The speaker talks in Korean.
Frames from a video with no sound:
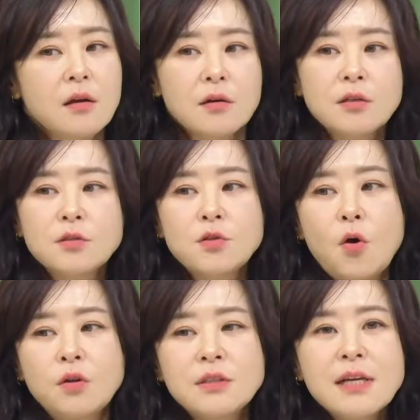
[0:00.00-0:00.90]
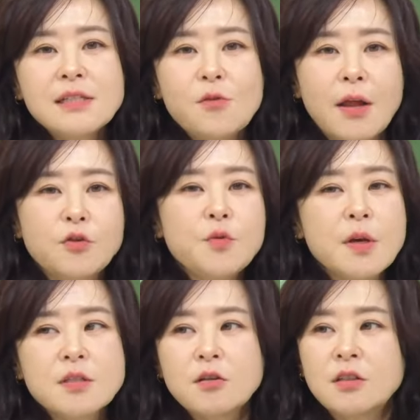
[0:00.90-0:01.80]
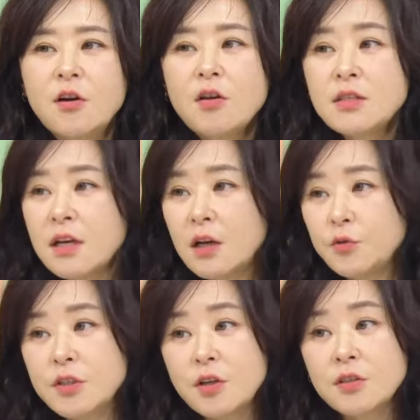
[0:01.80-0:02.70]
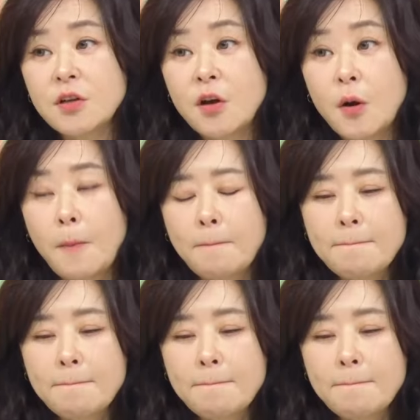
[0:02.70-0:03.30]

그래서 저는 사실 관두면서 그런 생각도 있었어요.